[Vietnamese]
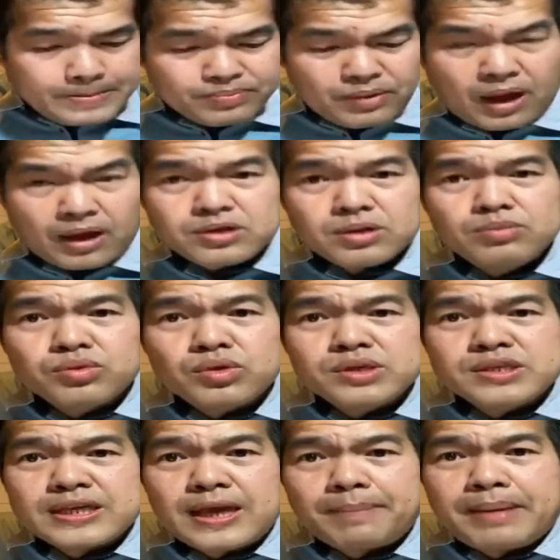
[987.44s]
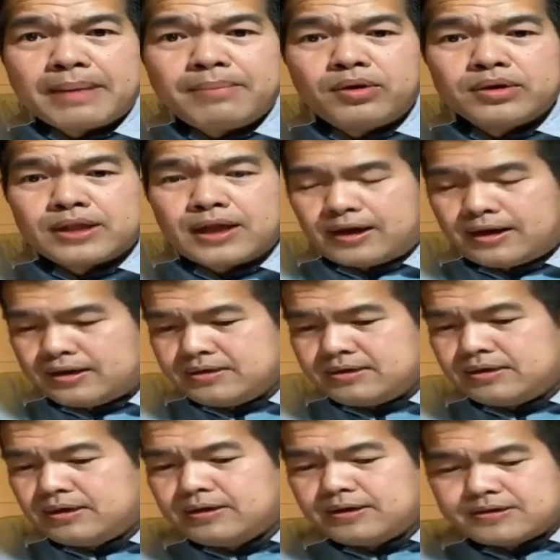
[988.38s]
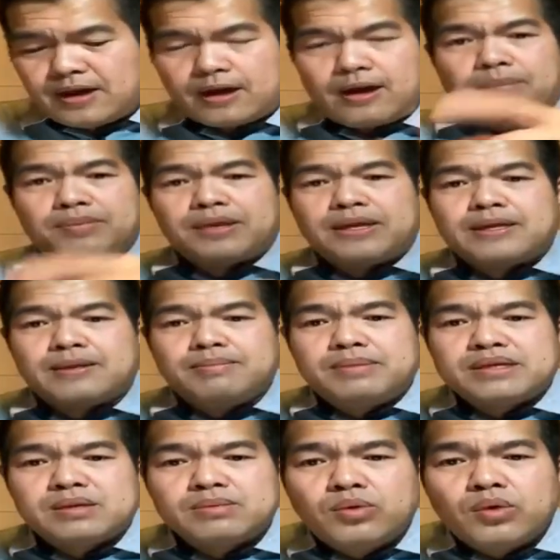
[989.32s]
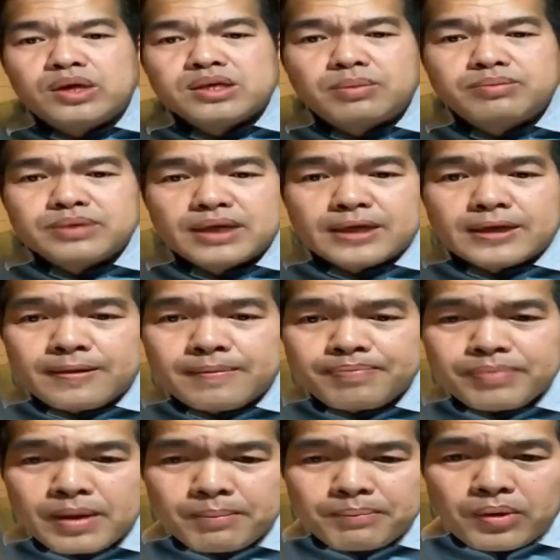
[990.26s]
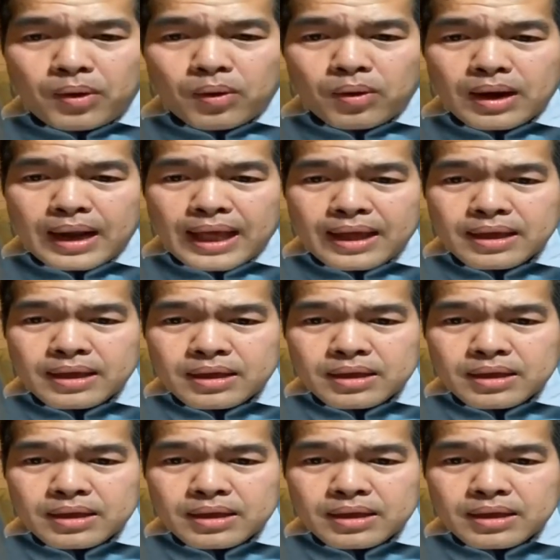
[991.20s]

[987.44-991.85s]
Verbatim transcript: tỏ sớm chui xem lại mùi tả lên dân sợ đầm thì miền sườn núi xong gì pro class